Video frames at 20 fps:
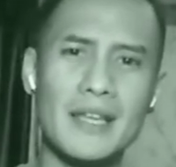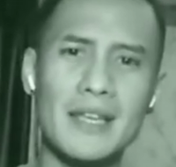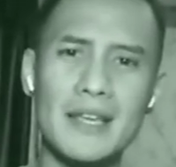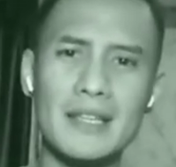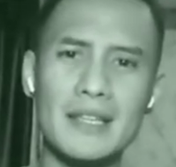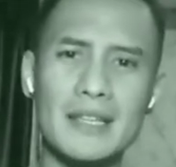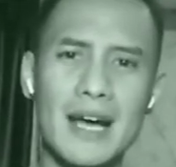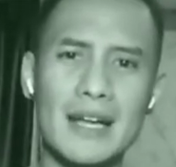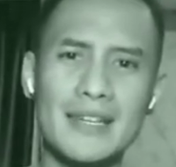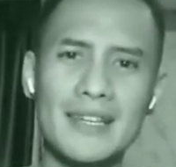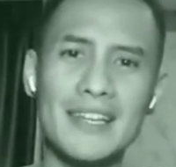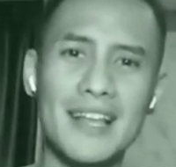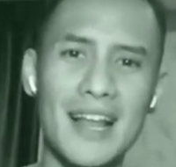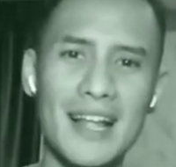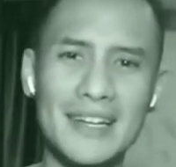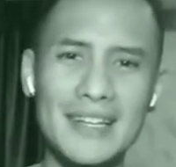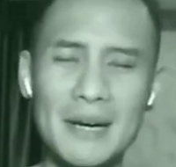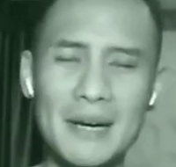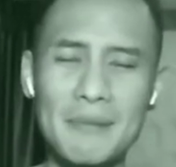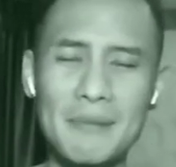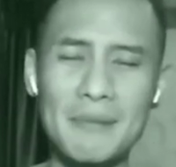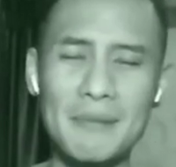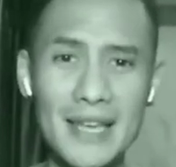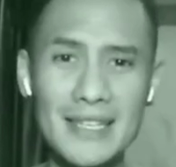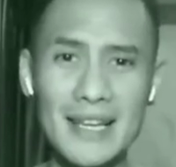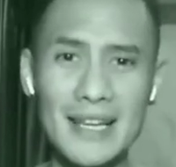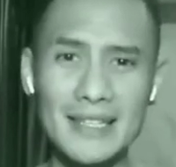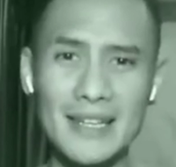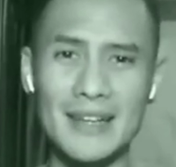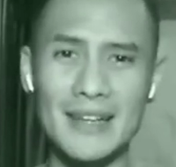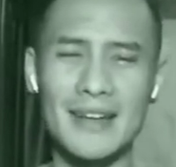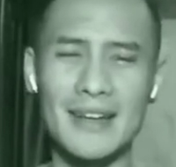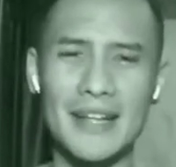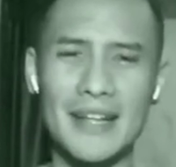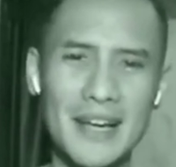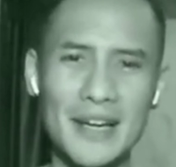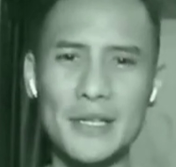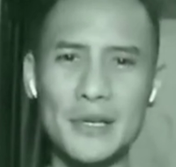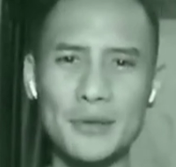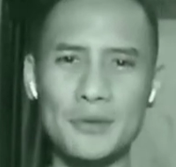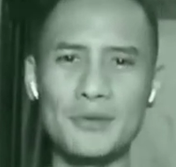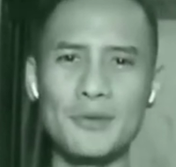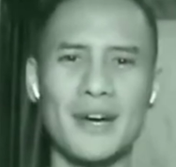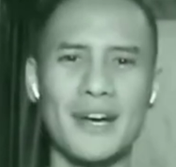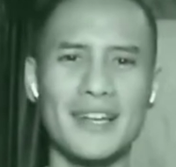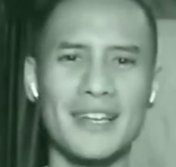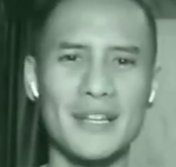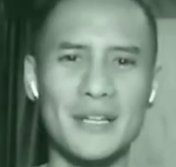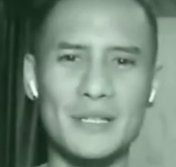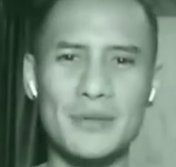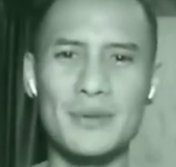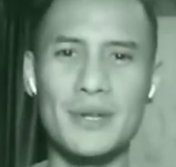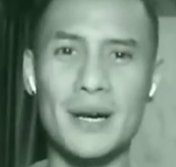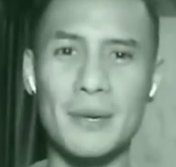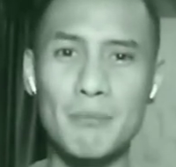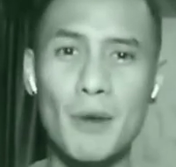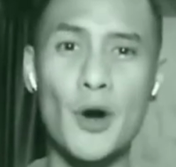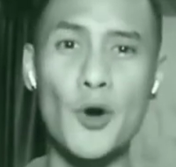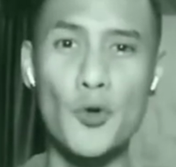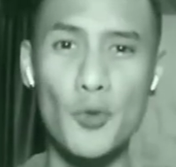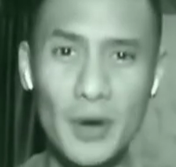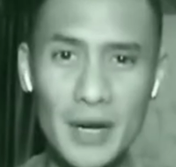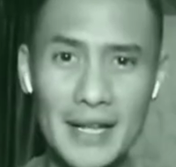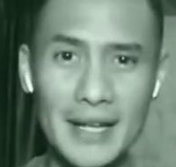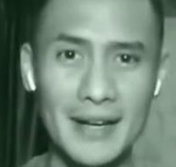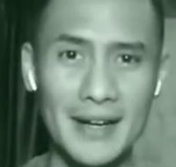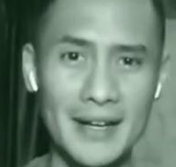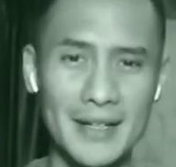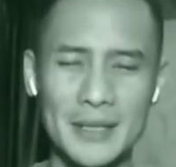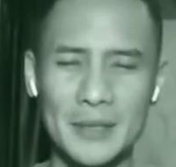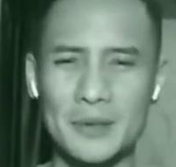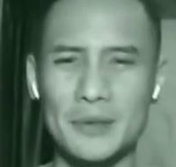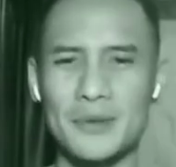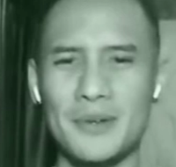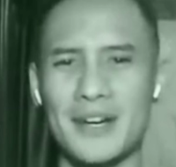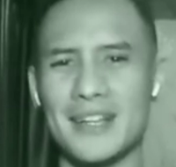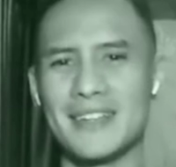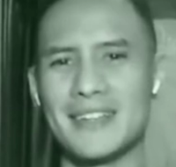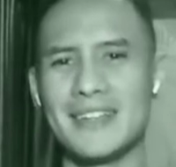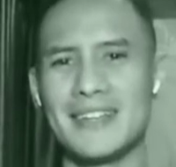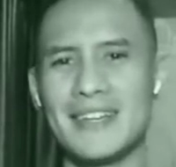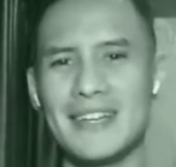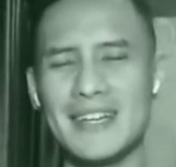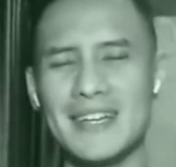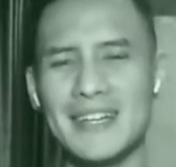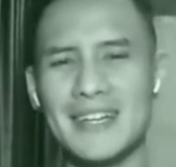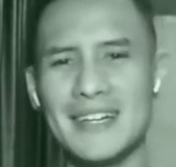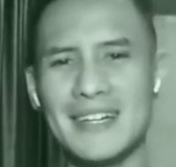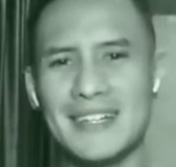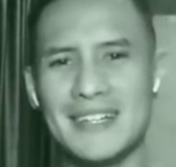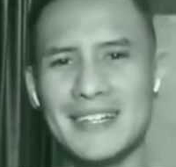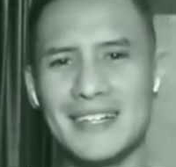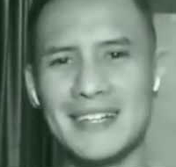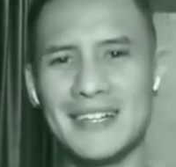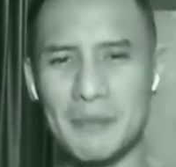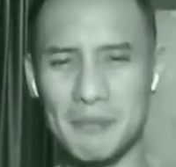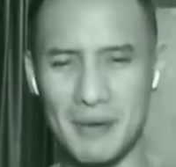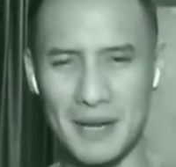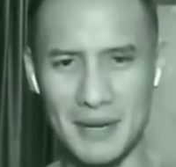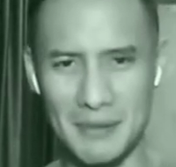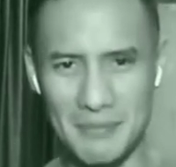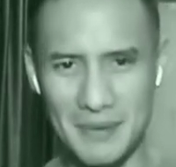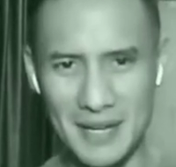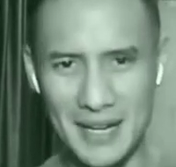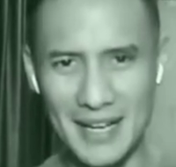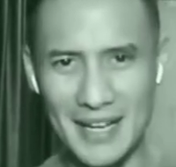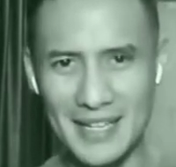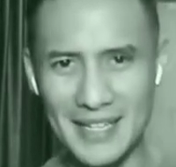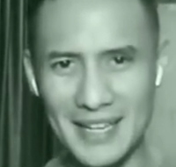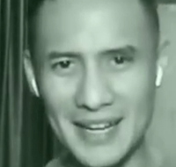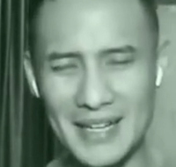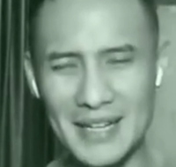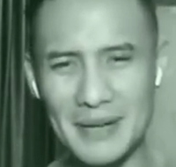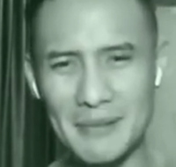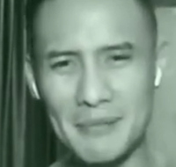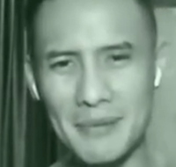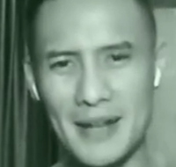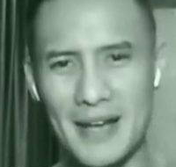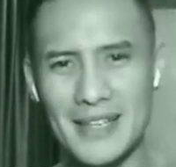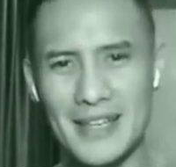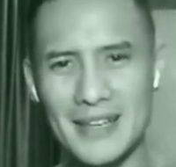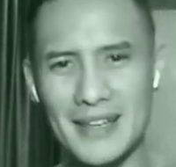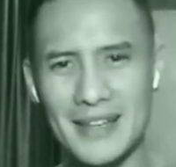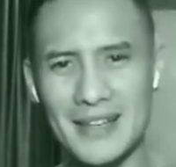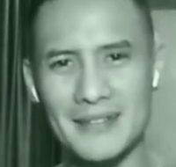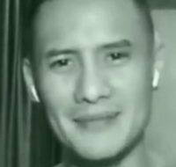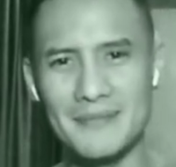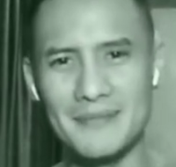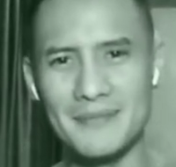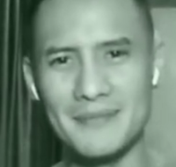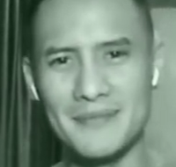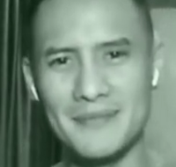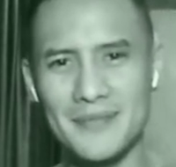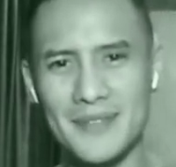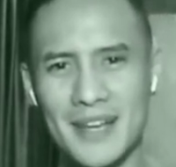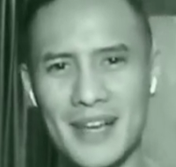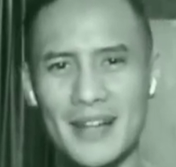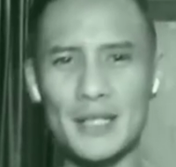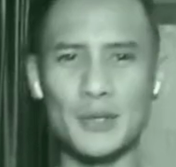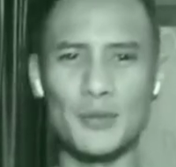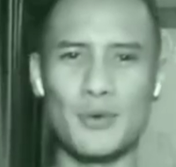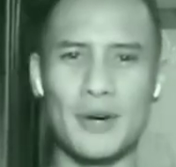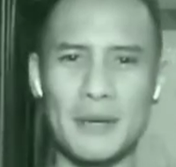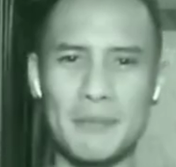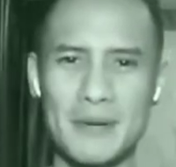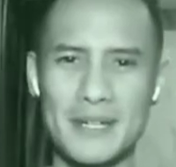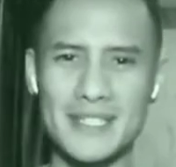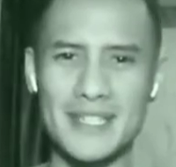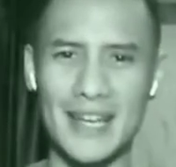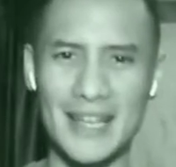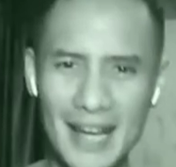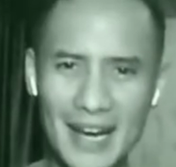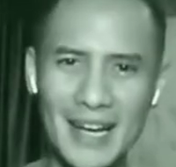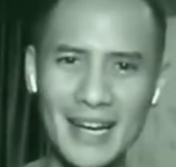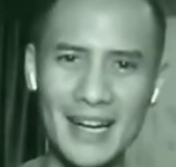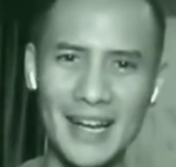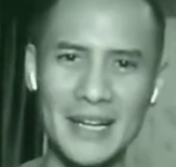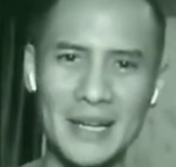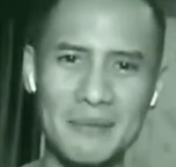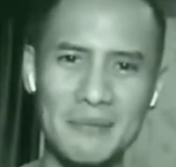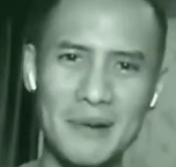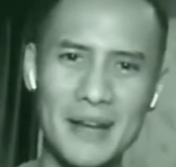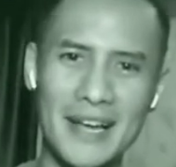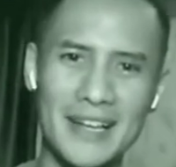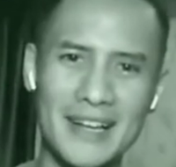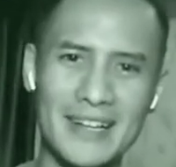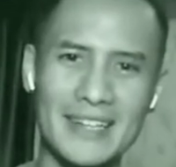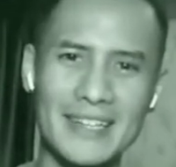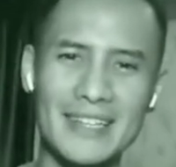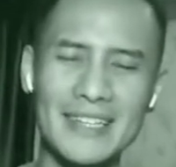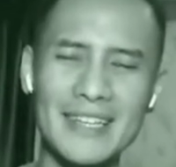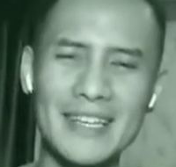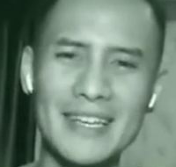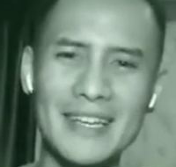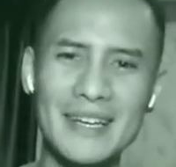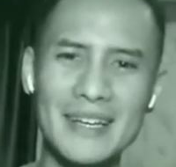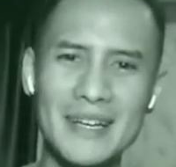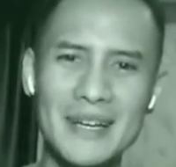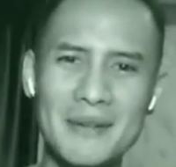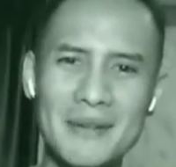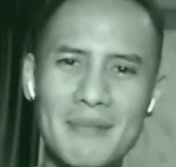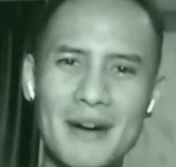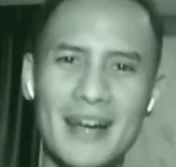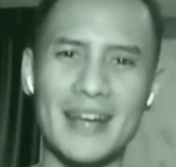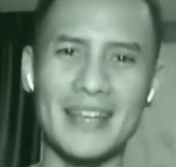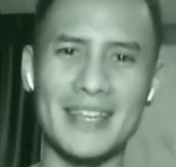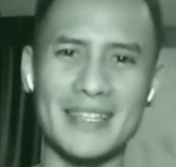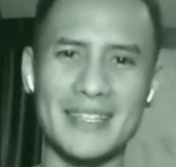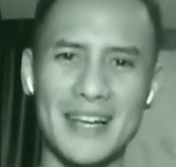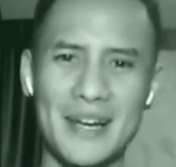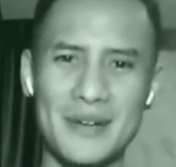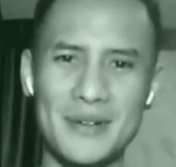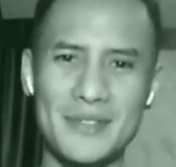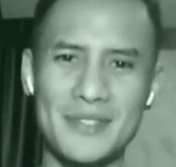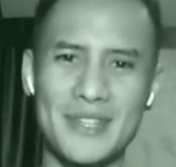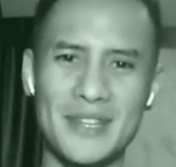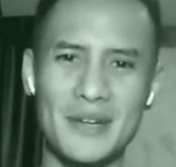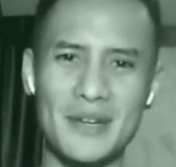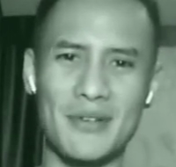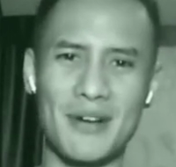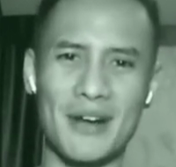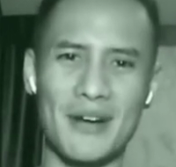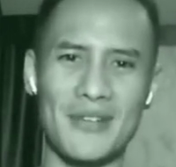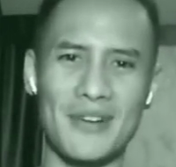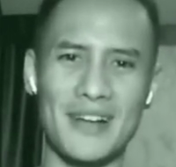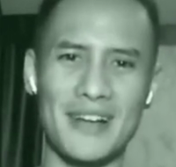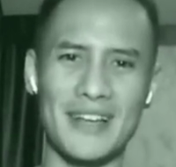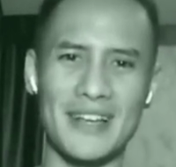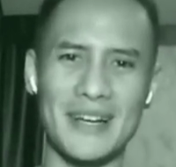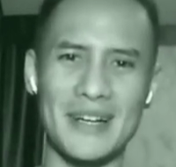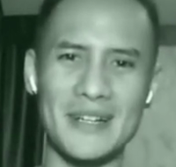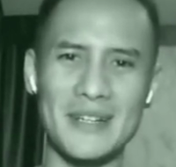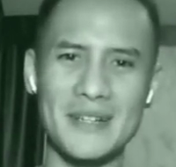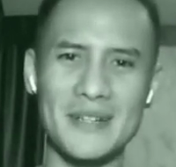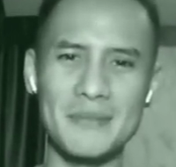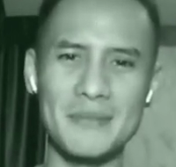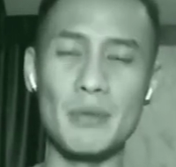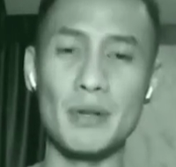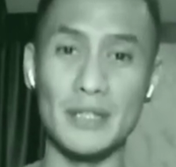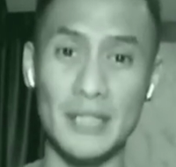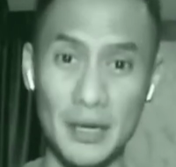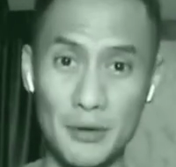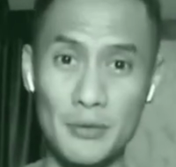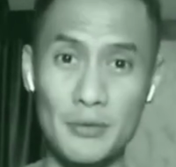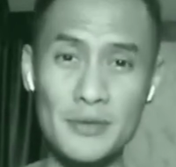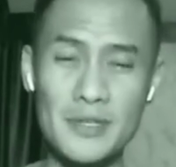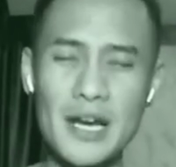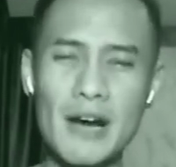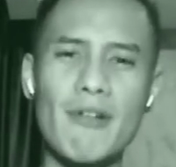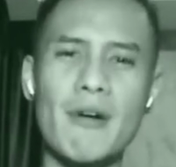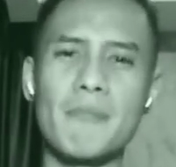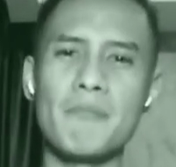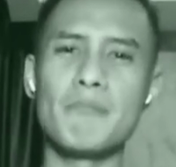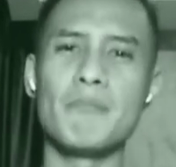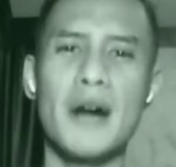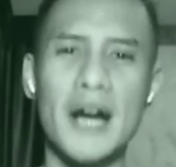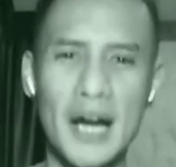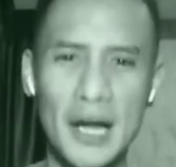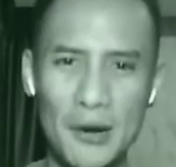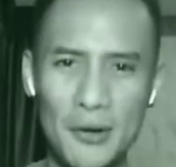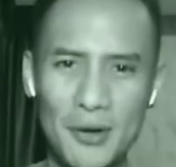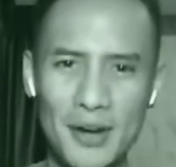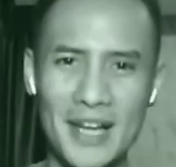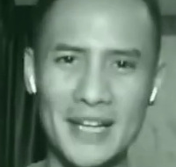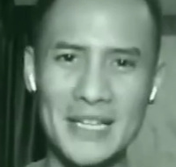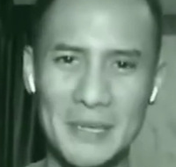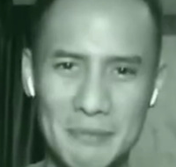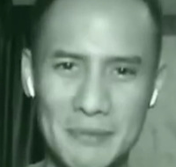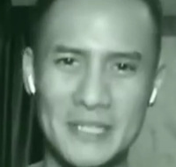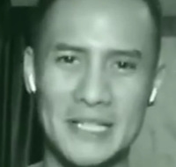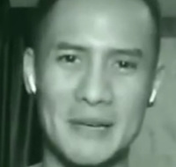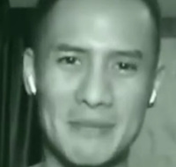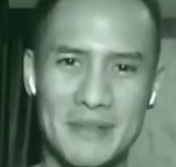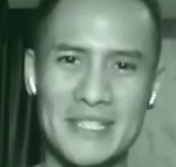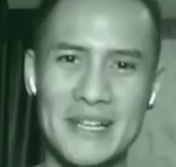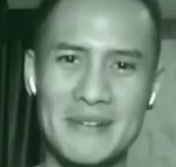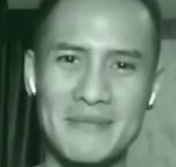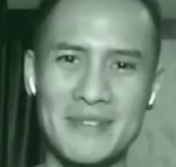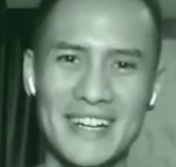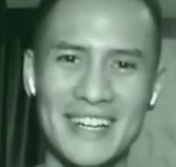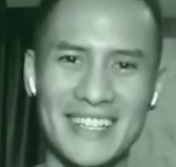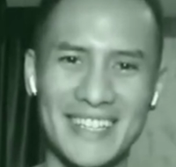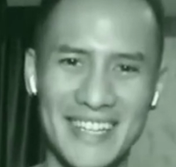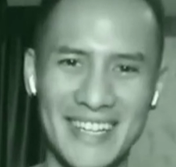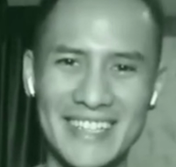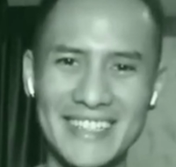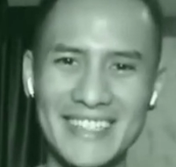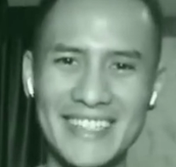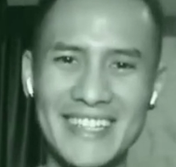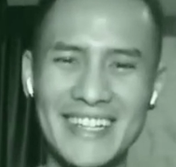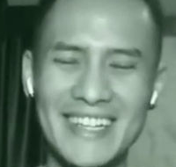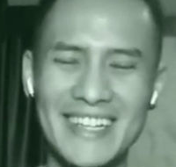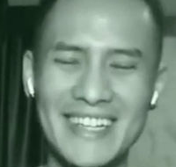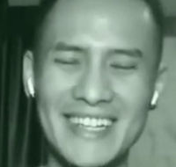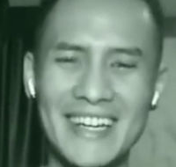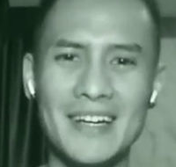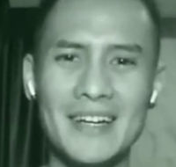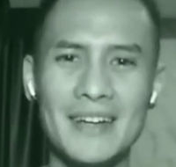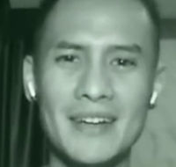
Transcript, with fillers: Apalagi kita ada di ladang pelayanan, ladangnya Tuhan yang sudah menguning, kata Tuhan. Lebih-lebih lagi di ladang pelayanan, karena Tuhan percayakan ladang pelayanan ini, maka kita harus jadi orang-orang yang bertanggung jawab mengelolanya bersama-sama, ya kan?